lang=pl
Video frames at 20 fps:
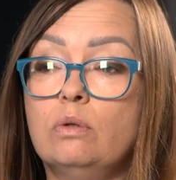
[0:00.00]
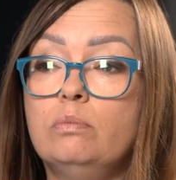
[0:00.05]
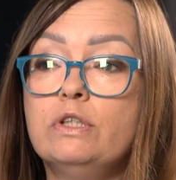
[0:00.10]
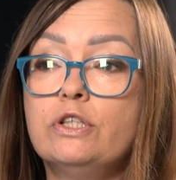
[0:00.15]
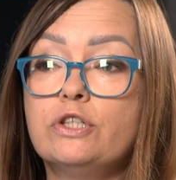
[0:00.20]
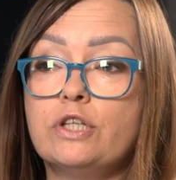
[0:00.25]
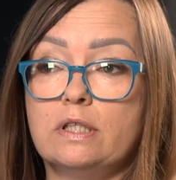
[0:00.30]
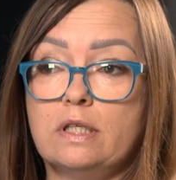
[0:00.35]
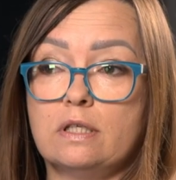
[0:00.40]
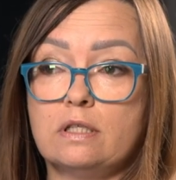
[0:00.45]

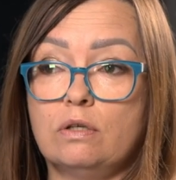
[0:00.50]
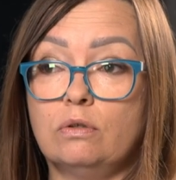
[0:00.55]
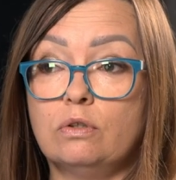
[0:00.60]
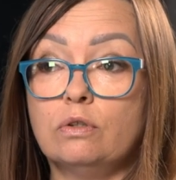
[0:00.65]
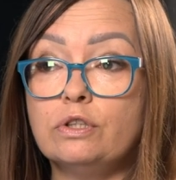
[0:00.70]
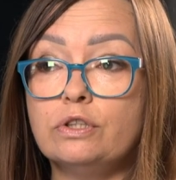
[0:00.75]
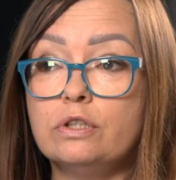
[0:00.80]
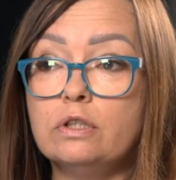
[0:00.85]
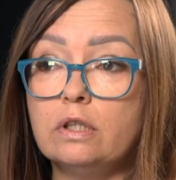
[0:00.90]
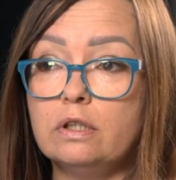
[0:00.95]
obliczania
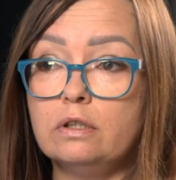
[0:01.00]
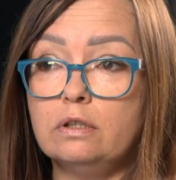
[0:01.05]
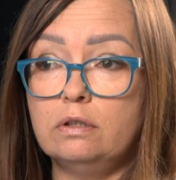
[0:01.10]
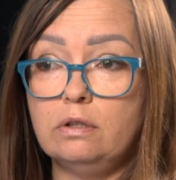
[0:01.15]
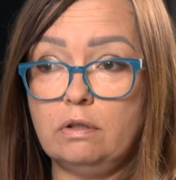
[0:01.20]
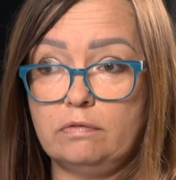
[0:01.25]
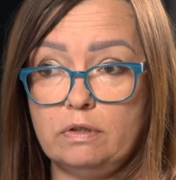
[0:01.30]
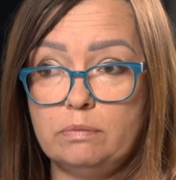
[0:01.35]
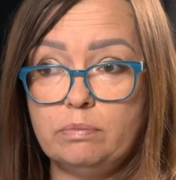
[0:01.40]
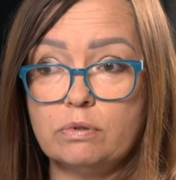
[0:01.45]
zdolności
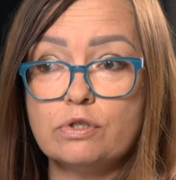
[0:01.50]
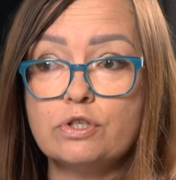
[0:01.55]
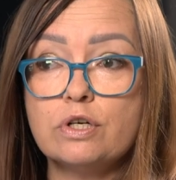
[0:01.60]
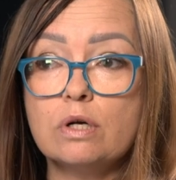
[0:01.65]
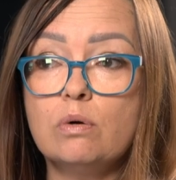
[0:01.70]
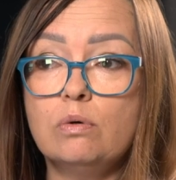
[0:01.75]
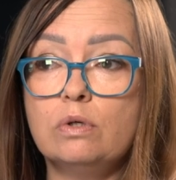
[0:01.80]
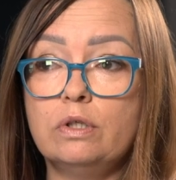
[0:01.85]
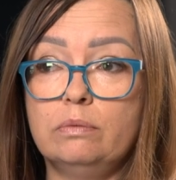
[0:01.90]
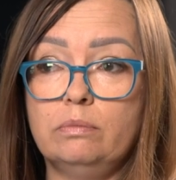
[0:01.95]
kredytowej
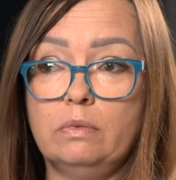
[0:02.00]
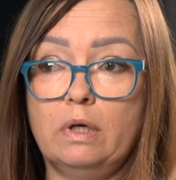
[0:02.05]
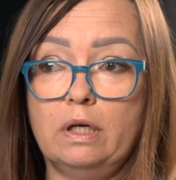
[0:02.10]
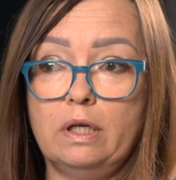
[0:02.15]
poszczególnym mhm.